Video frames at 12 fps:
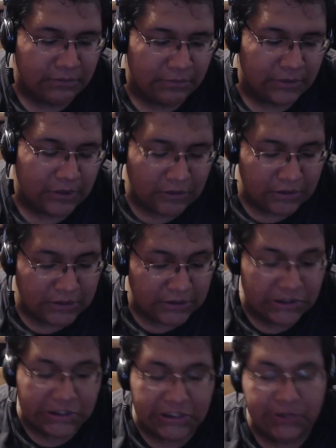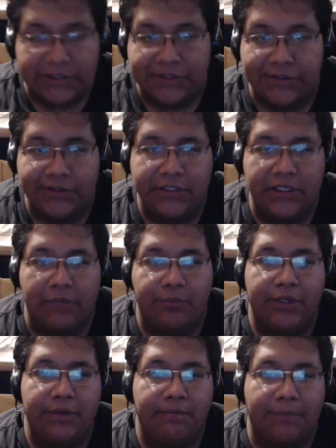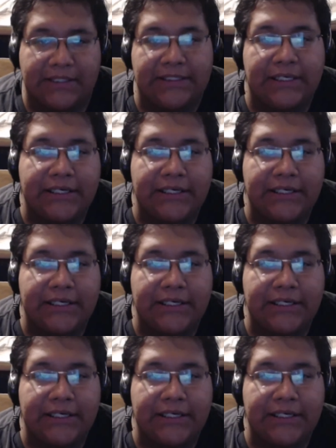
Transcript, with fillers: Por cosas o situaciones que pueden pasar